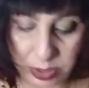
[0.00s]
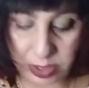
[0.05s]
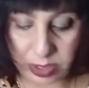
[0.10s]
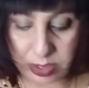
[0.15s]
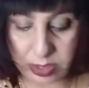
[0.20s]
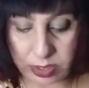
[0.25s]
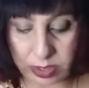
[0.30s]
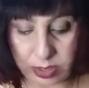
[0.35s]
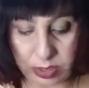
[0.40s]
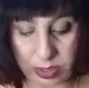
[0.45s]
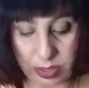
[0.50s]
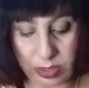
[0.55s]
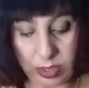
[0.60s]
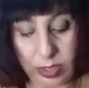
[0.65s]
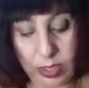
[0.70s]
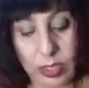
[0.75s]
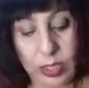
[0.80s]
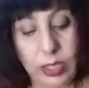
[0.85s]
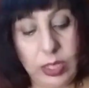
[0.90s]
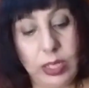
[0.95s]
कीजिएगा
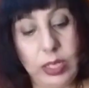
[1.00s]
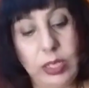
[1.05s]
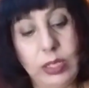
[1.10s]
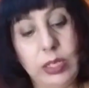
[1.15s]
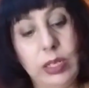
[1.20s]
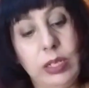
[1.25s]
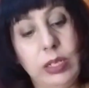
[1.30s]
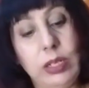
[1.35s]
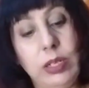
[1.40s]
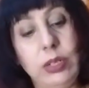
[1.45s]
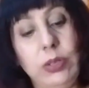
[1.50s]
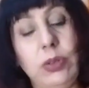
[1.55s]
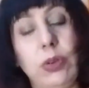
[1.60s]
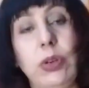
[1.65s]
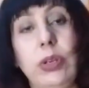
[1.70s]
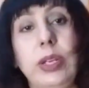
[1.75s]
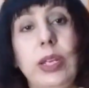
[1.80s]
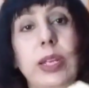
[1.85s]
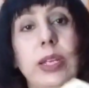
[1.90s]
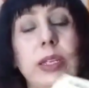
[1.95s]
एक ये ना
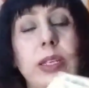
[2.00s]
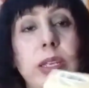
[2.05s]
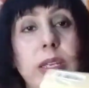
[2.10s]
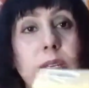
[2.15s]
डॉट एंड की